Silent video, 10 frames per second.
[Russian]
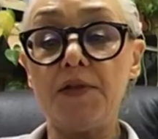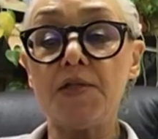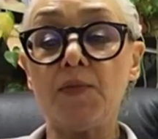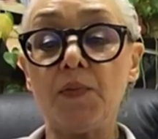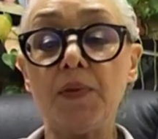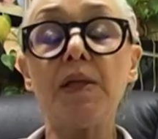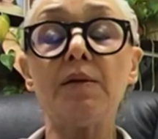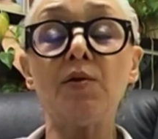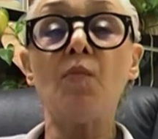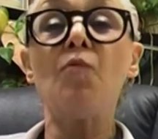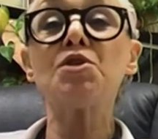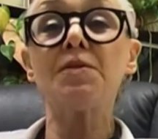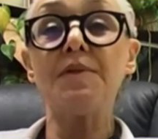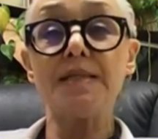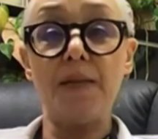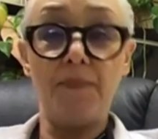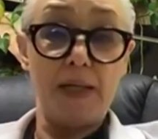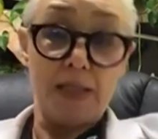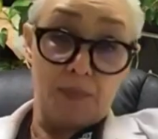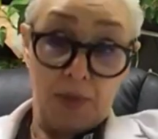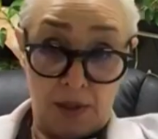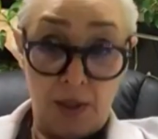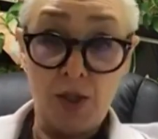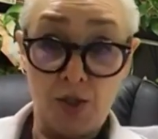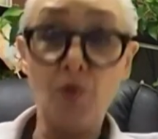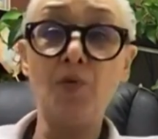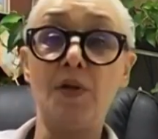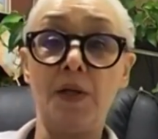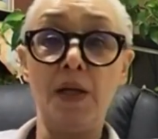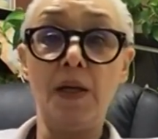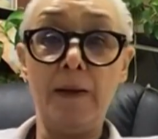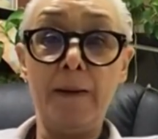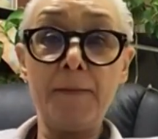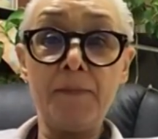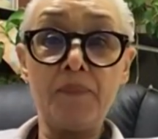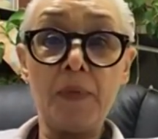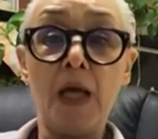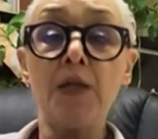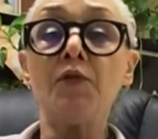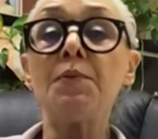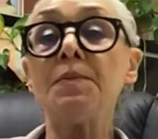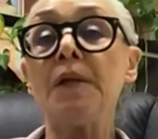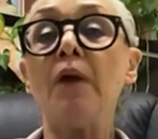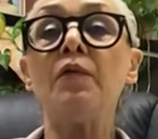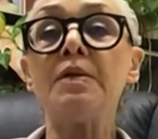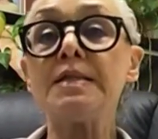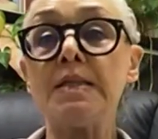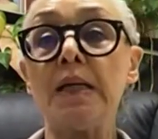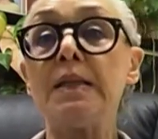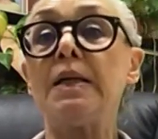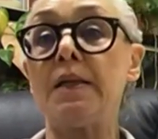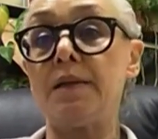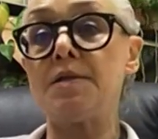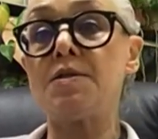видимо, было, но, может быть, опять пронесет. Это, в общем, довольно стандартная